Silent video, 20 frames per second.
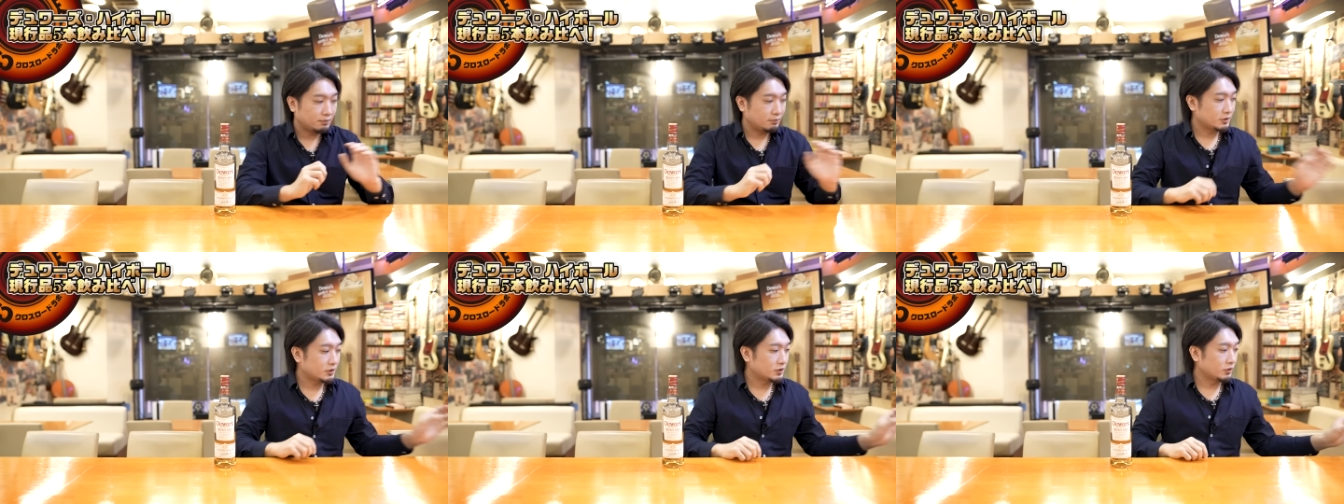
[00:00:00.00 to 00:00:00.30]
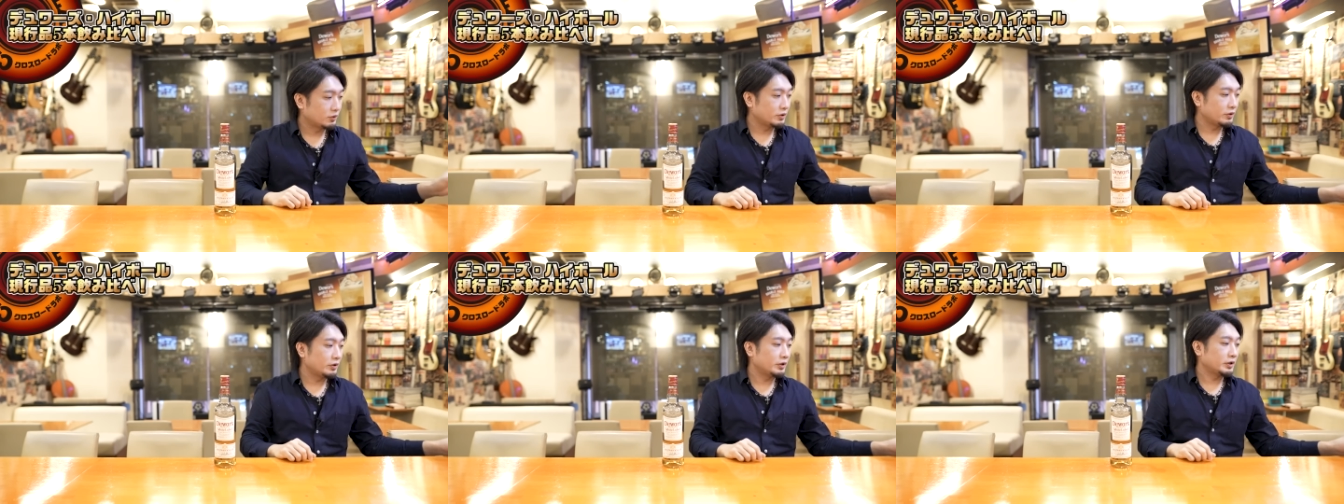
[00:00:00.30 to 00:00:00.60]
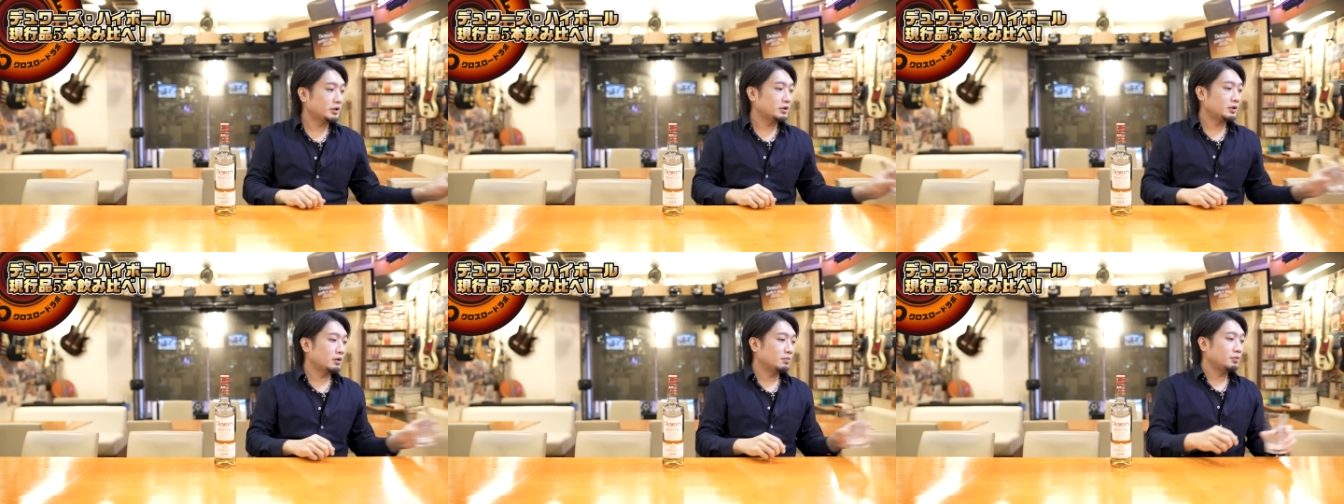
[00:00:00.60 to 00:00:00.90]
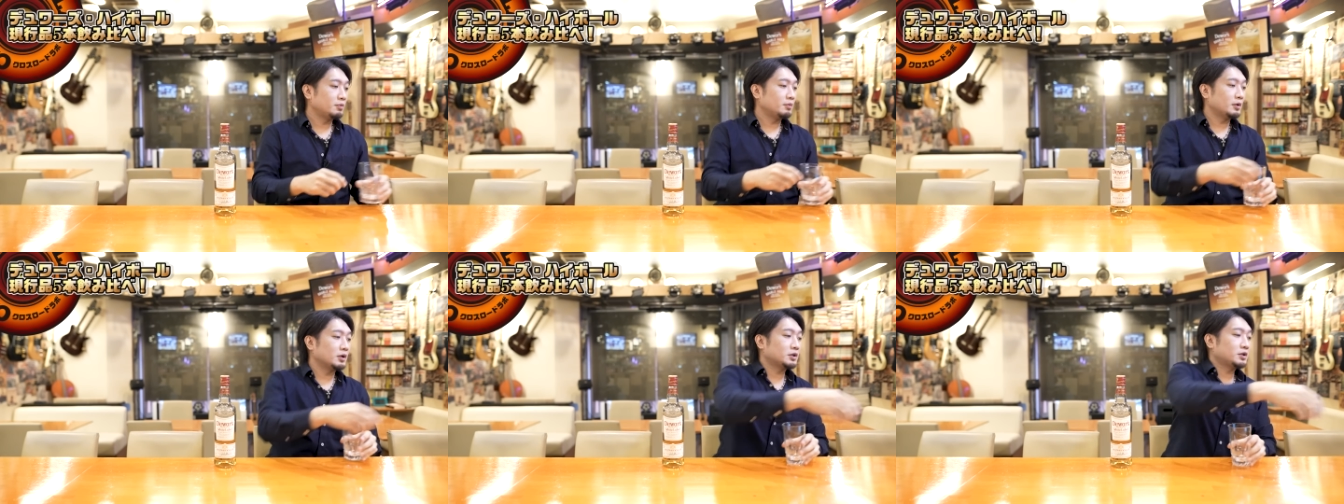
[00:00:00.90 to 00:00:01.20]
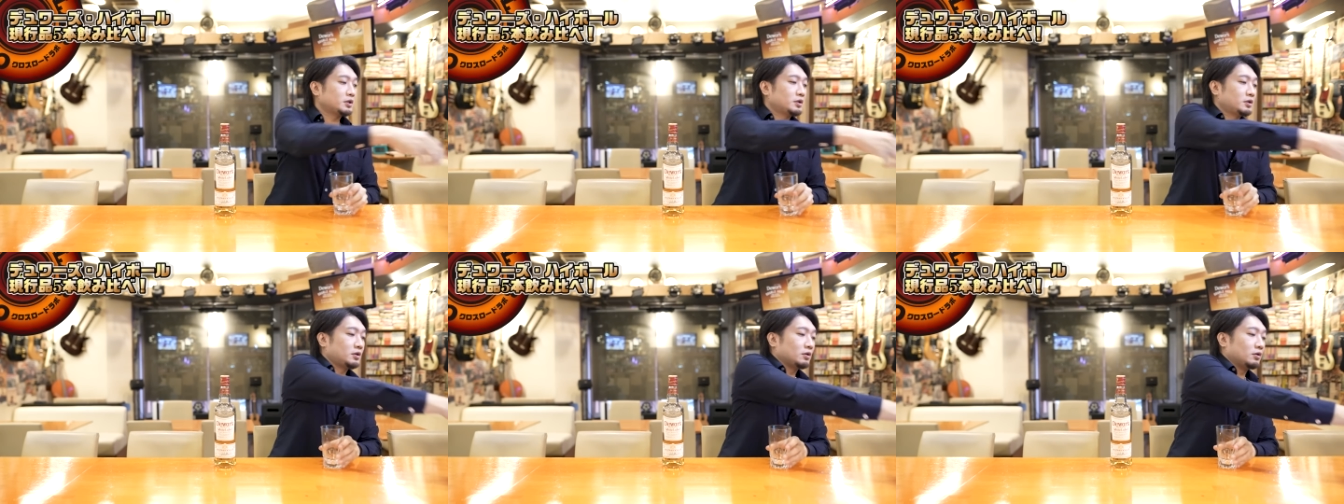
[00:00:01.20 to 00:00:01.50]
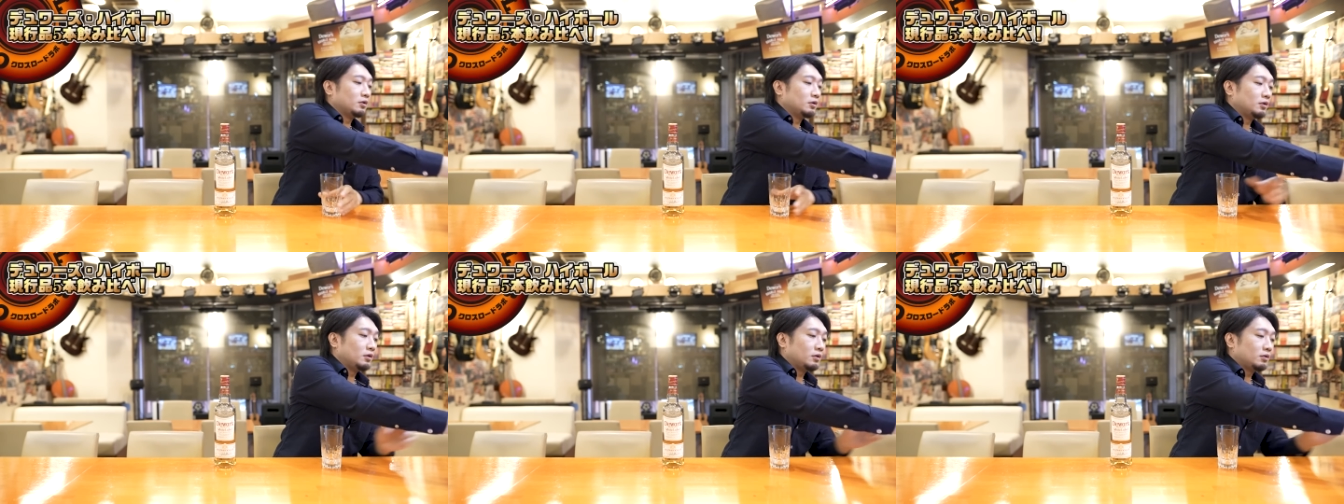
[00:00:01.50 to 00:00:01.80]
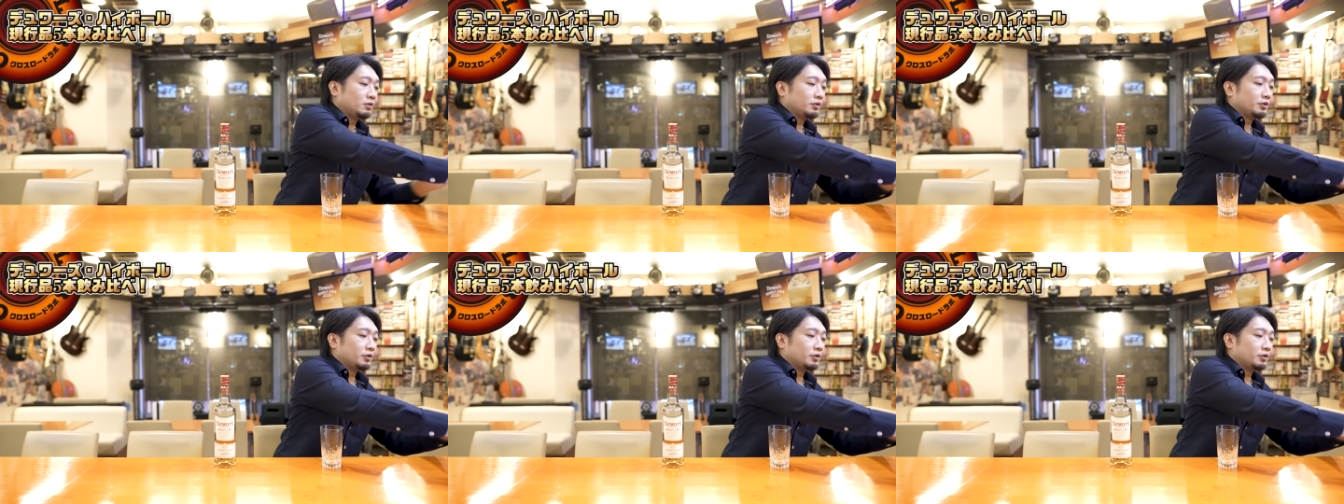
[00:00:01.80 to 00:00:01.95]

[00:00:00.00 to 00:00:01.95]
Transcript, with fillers: それでは行ってみましょう。